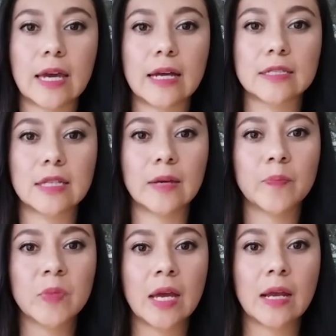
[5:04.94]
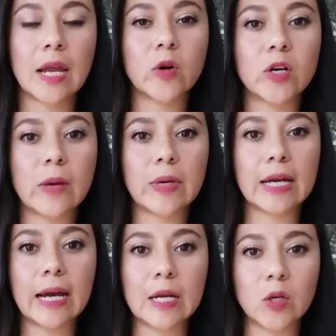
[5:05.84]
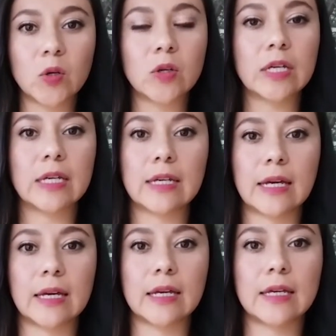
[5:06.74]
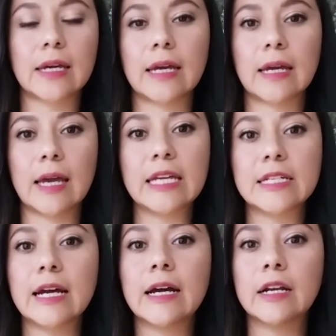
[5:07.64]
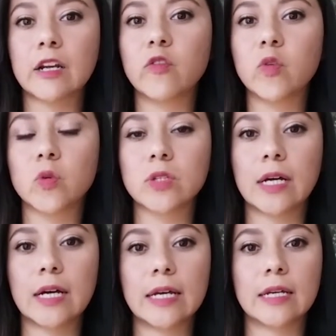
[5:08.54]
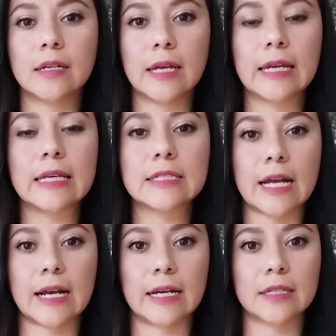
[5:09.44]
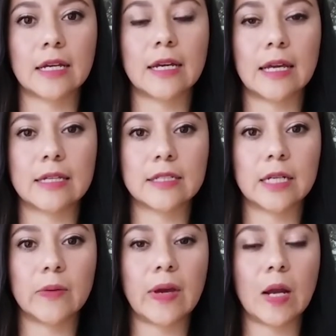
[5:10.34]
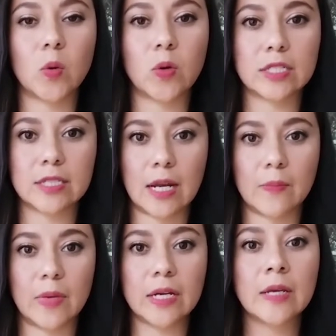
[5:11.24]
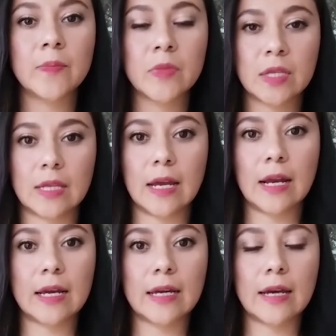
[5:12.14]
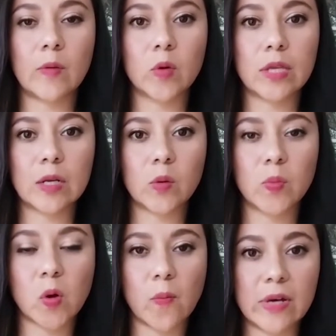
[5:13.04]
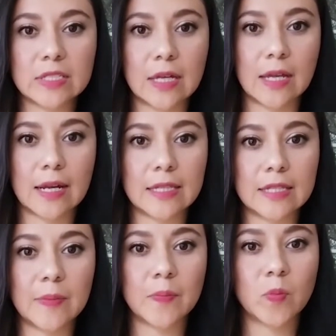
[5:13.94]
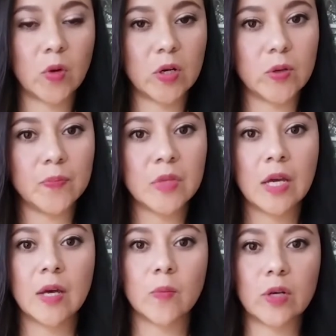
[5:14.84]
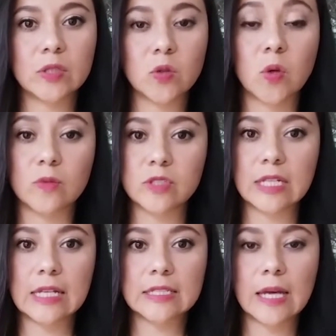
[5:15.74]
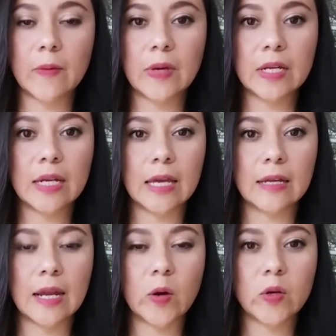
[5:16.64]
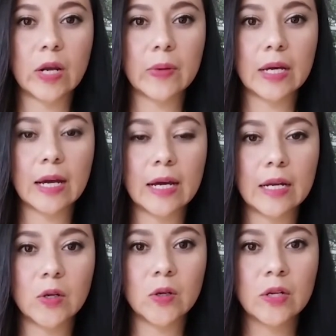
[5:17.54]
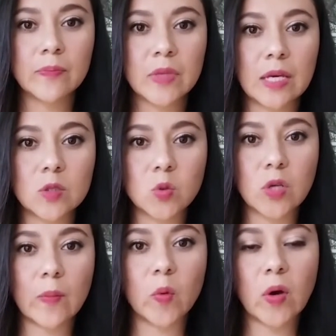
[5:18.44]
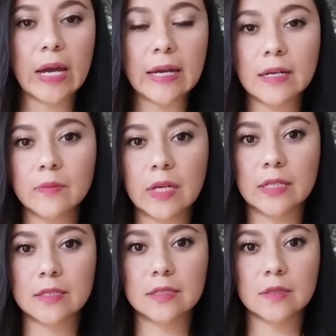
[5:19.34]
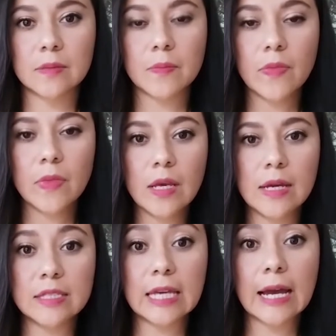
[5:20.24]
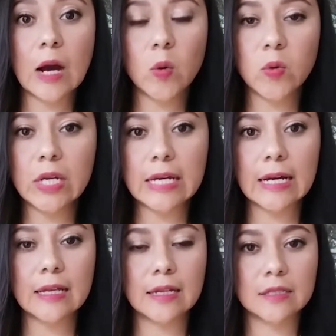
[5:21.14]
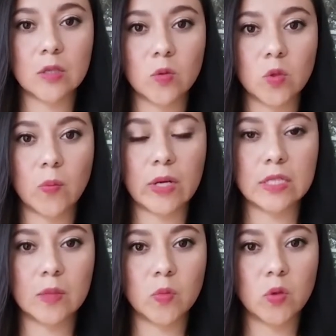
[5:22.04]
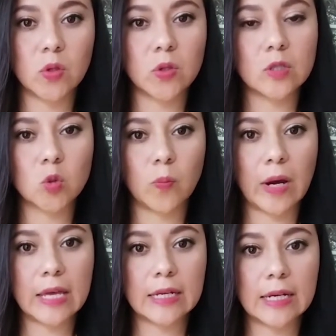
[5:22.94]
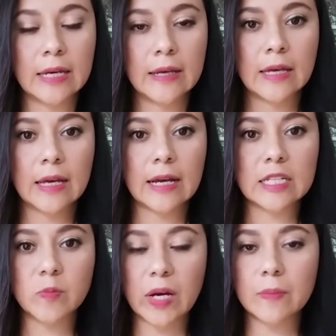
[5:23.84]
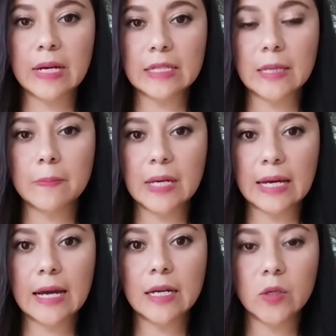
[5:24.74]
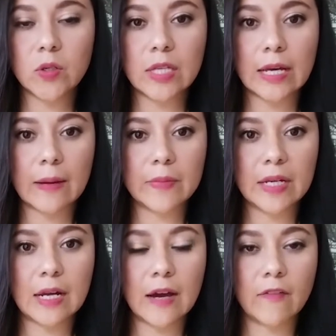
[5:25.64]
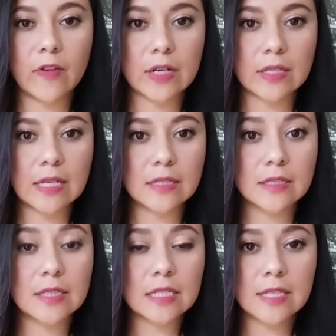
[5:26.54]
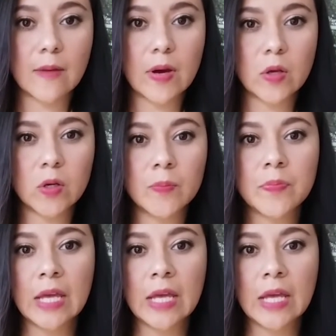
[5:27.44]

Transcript: que hace Leona Vicario y que, ella refuta en, esta carta que escribe a Lucas Alamán, de la que abordaré un poco más adelante. Bueno, pues como ustedes saben, eh, Leona Vicario es una mujer, es es hija única del segundo matrimonio de su padre Gaspar Martín Vicario y de Camila Fernández de San Salvador.